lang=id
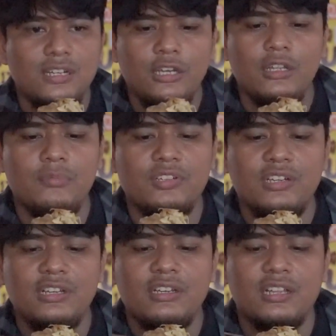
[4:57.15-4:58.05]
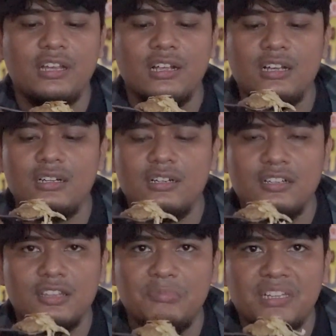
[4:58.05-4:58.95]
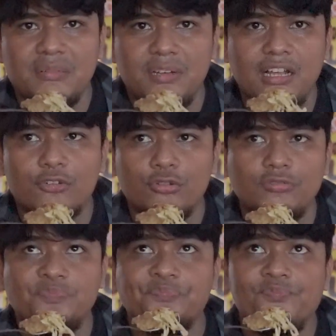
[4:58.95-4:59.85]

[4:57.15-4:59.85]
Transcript: ini bisa datang ke tempatnya langsung